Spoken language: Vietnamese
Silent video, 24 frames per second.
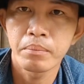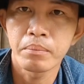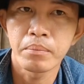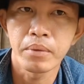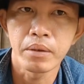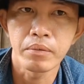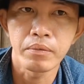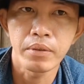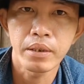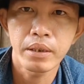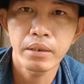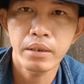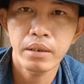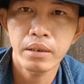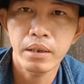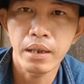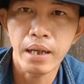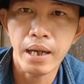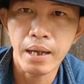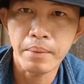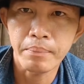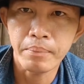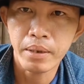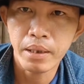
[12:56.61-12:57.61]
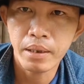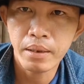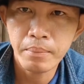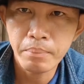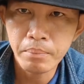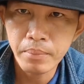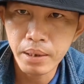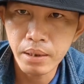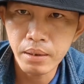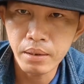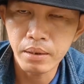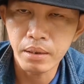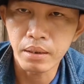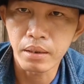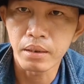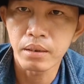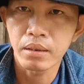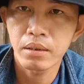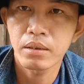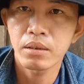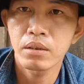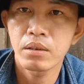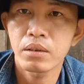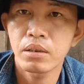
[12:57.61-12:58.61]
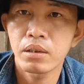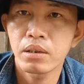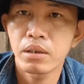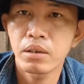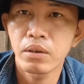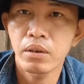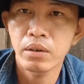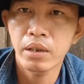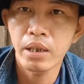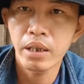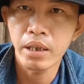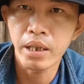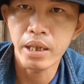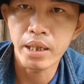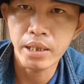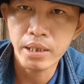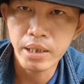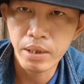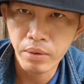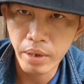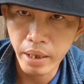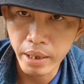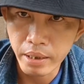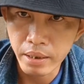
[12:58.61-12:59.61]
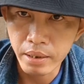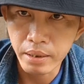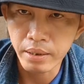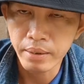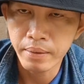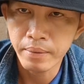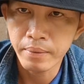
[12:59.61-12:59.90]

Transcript: mình phải làm cái tấm gương cho thế hệ sau này